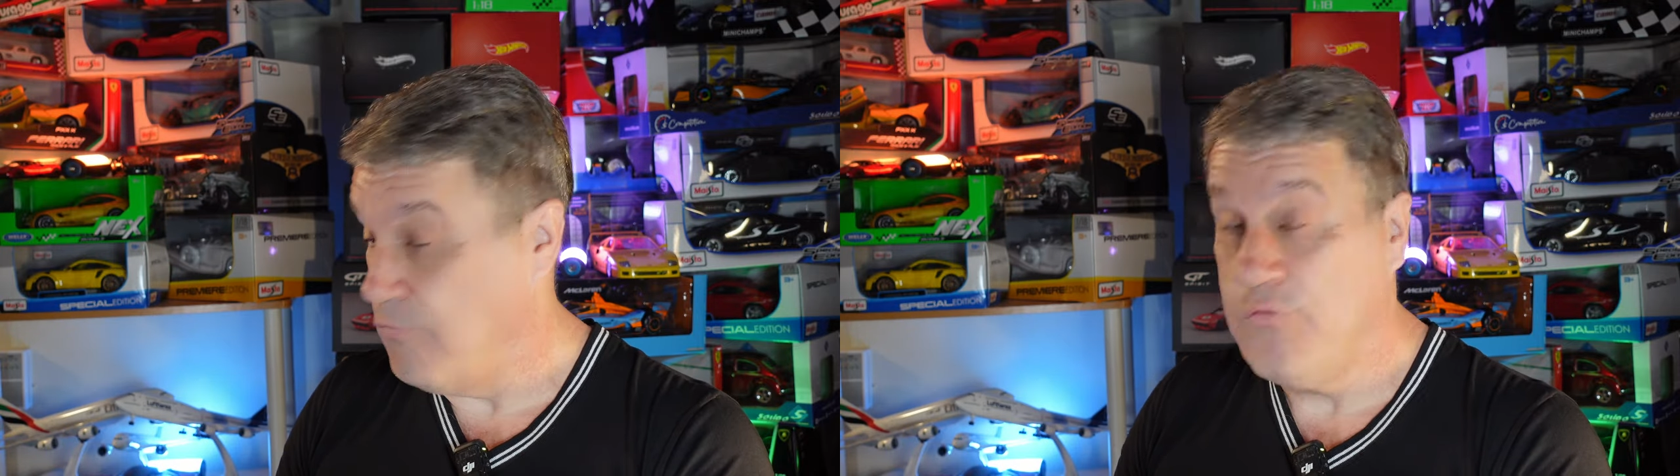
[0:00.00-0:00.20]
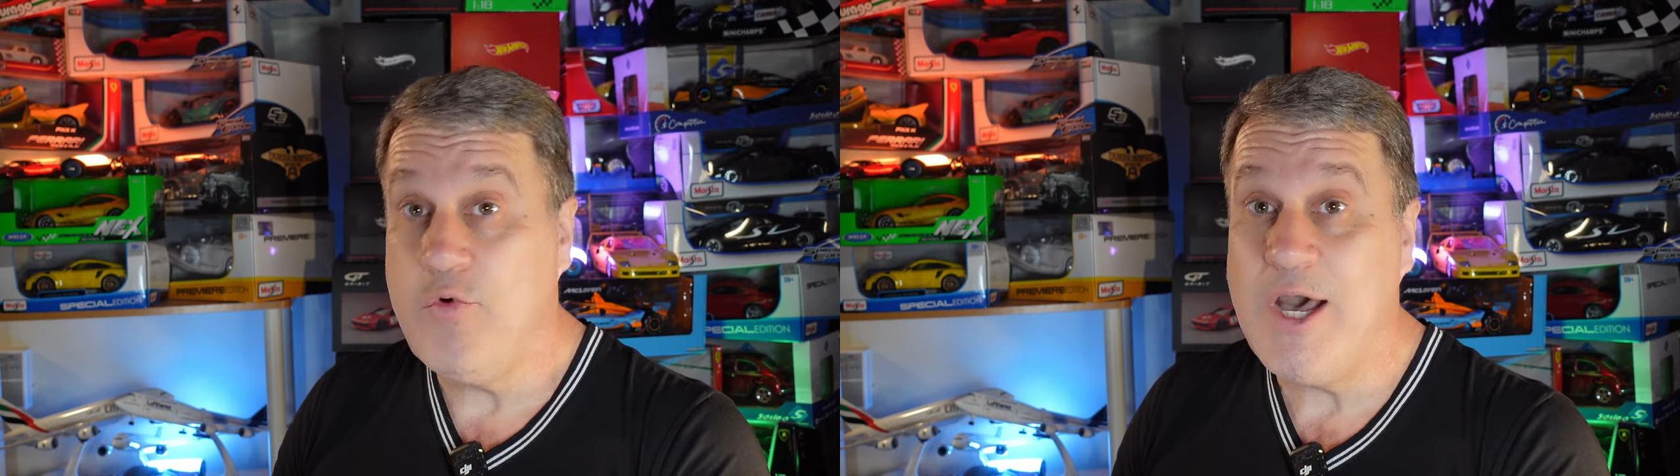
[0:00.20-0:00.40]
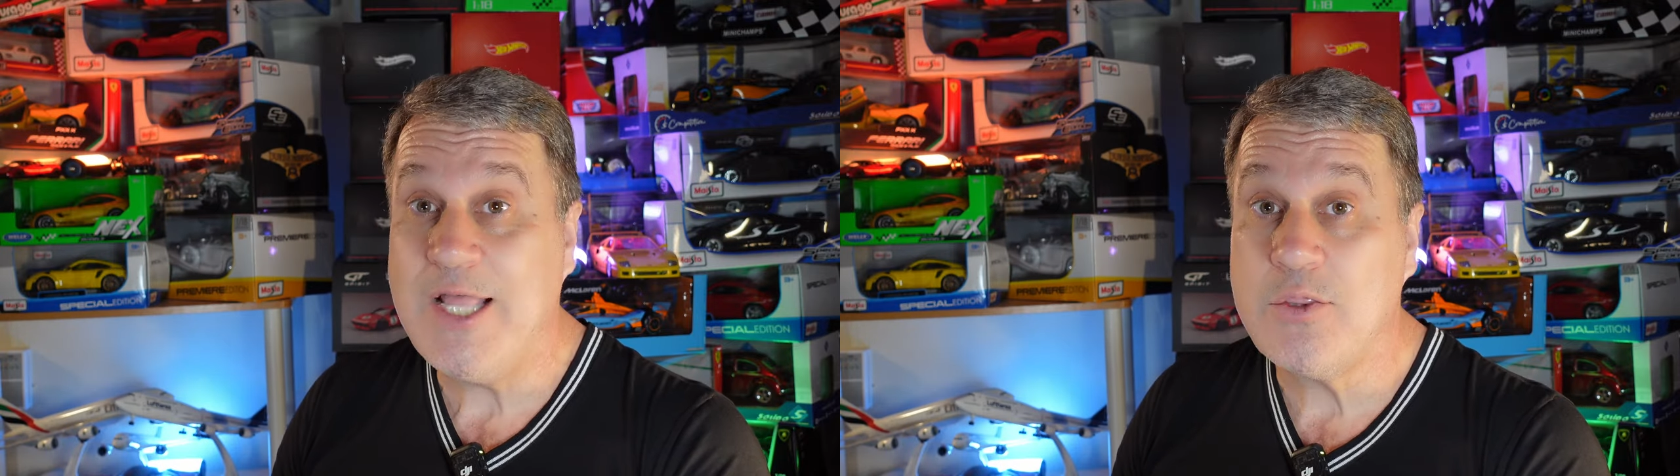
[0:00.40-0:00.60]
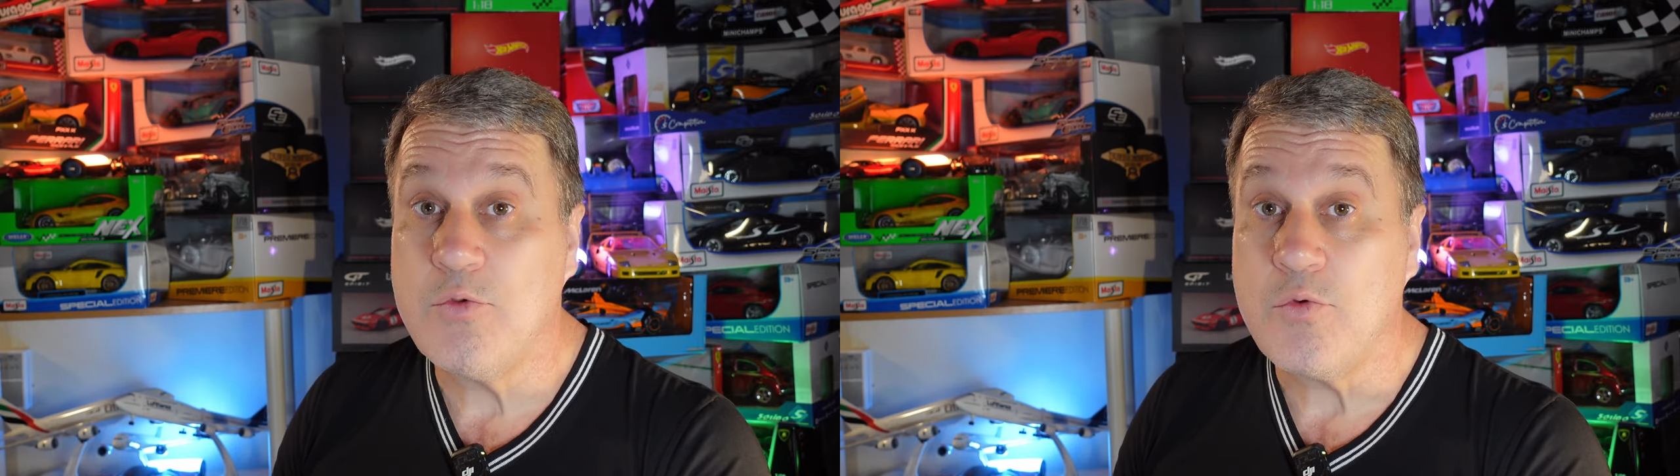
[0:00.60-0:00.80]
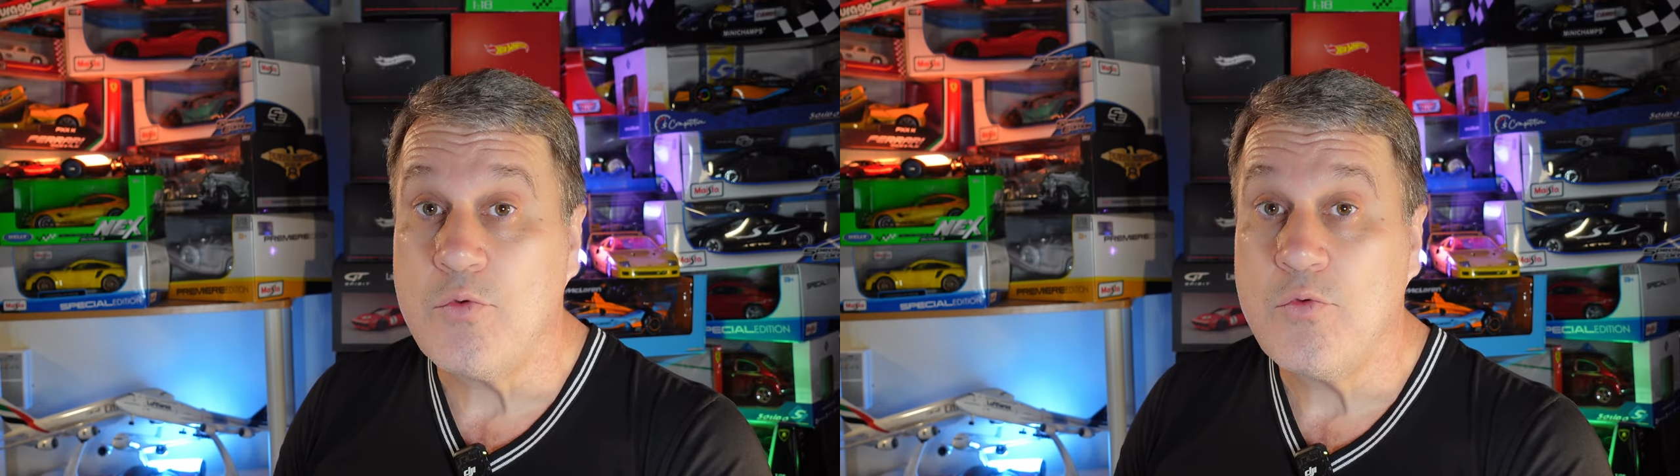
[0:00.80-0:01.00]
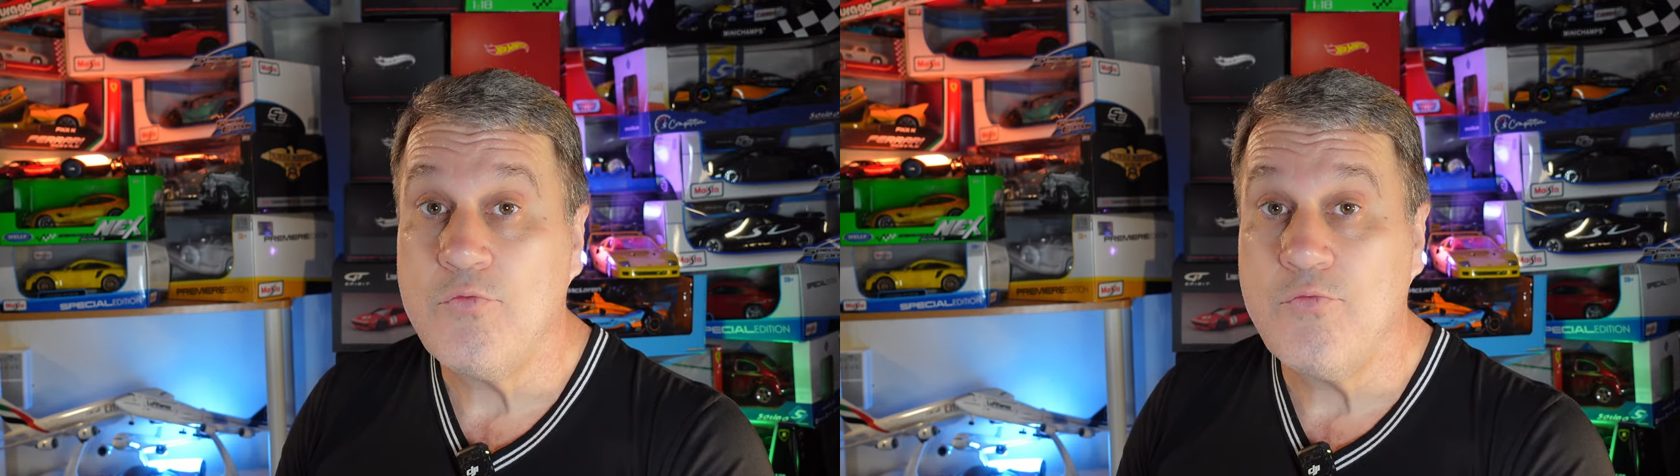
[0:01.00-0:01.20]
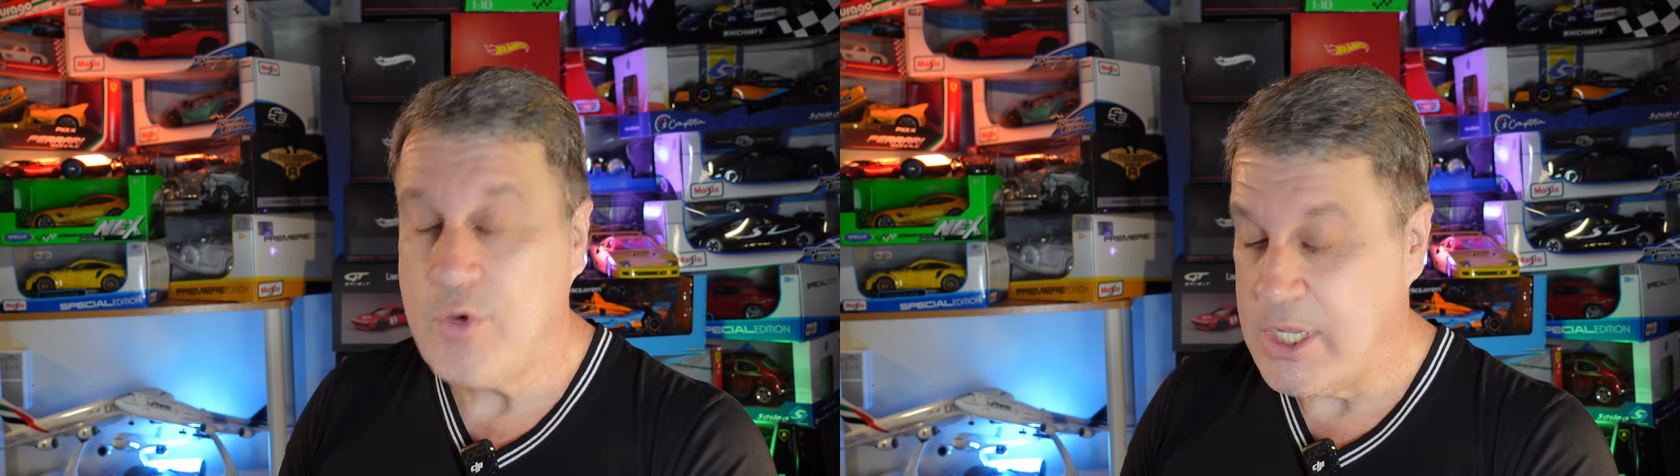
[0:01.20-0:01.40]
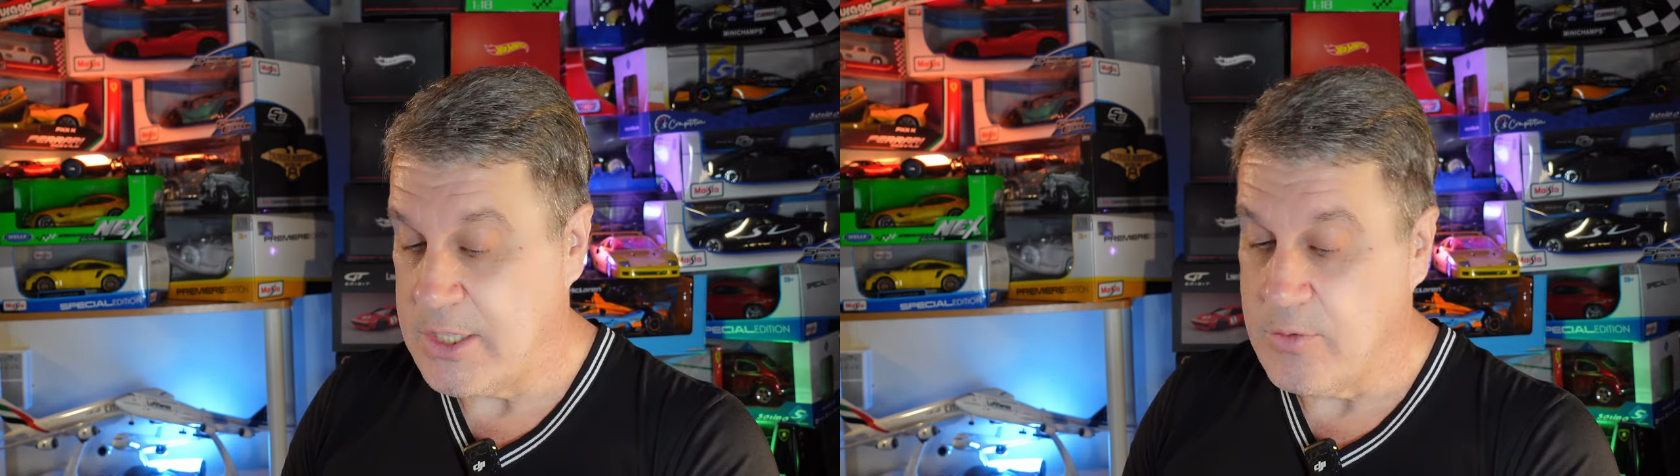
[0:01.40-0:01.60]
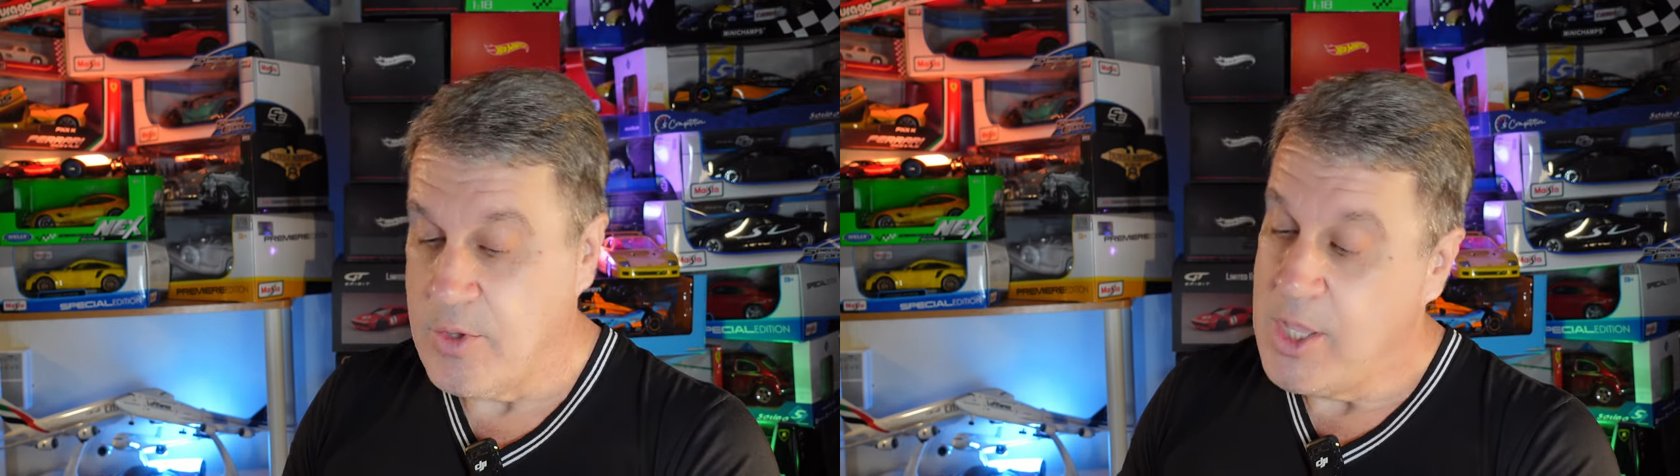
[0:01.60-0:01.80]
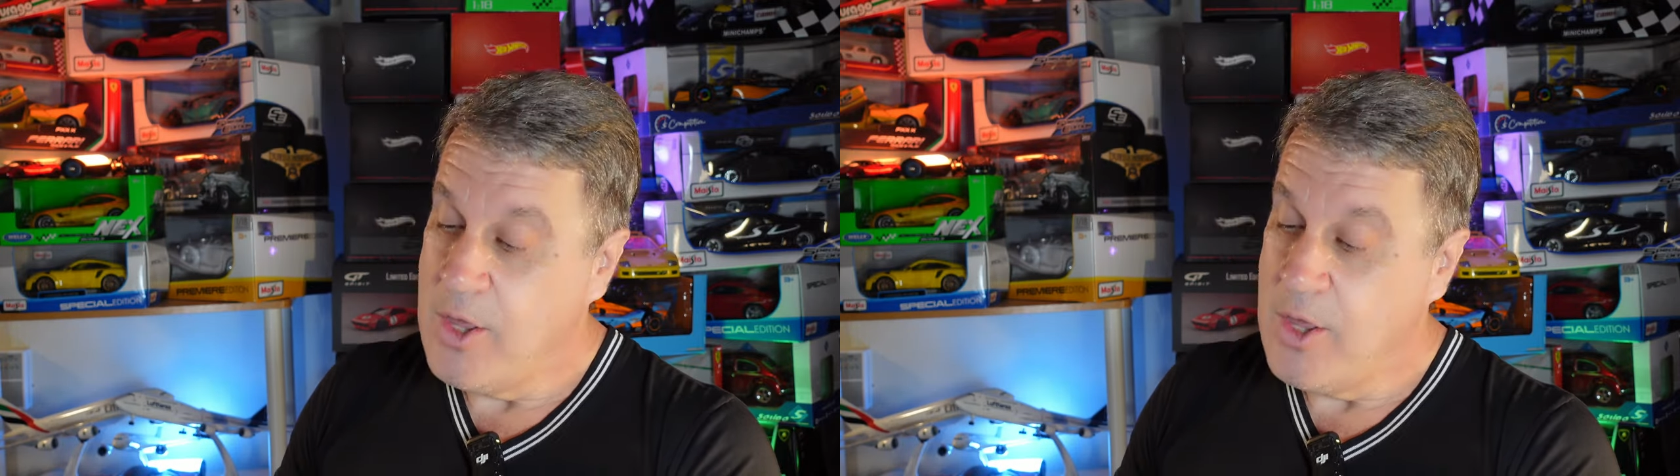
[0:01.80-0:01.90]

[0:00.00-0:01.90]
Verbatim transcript: voando, voando